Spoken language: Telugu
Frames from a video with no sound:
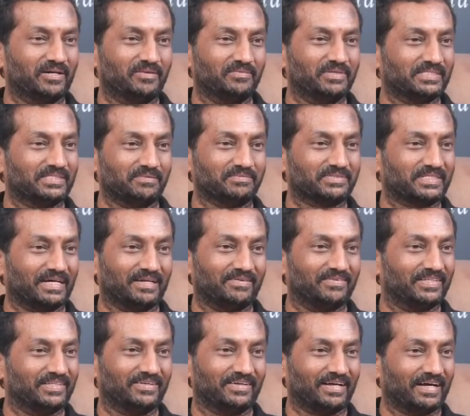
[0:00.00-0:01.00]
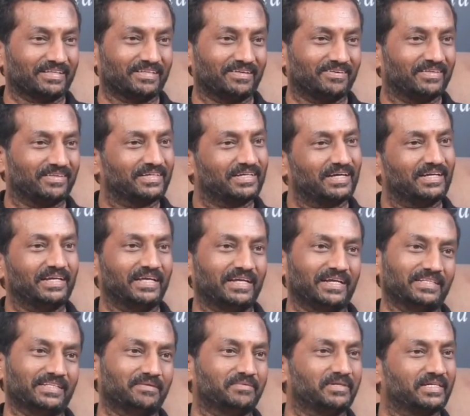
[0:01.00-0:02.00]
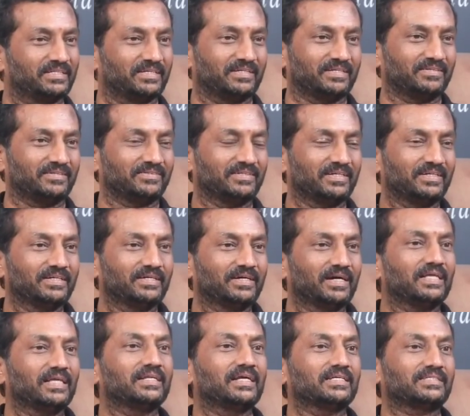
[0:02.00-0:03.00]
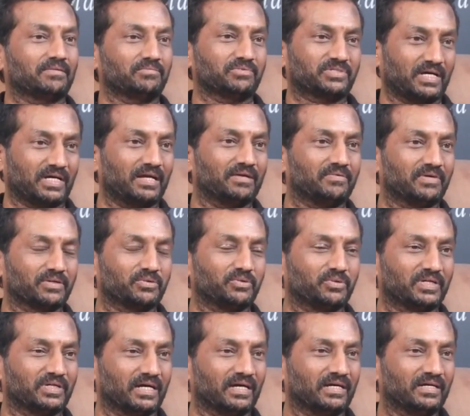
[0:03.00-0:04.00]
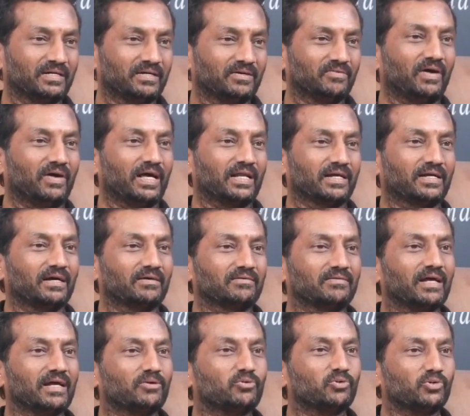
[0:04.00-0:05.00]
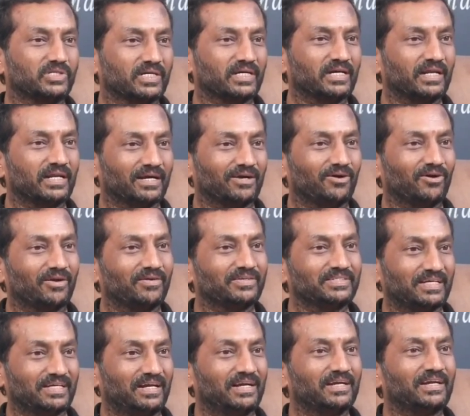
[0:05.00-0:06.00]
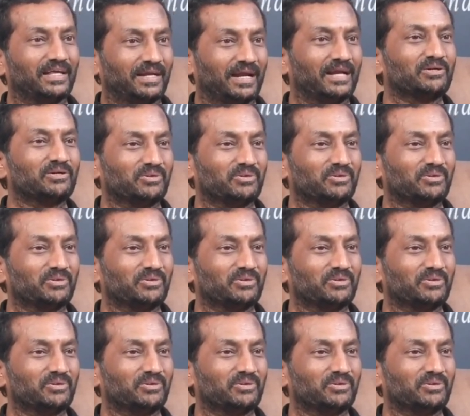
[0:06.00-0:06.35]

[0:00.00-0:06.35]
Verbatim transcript: పెట్టరా మీ సంస్కారం ఏందో నాకు తెలియదు కానీ నేనైతే పెడతాను నేను అది నా సంస్కారం అనుకుంటా వారికి కాకుండా కుర్చీకైనా గౌరవించాలని నేను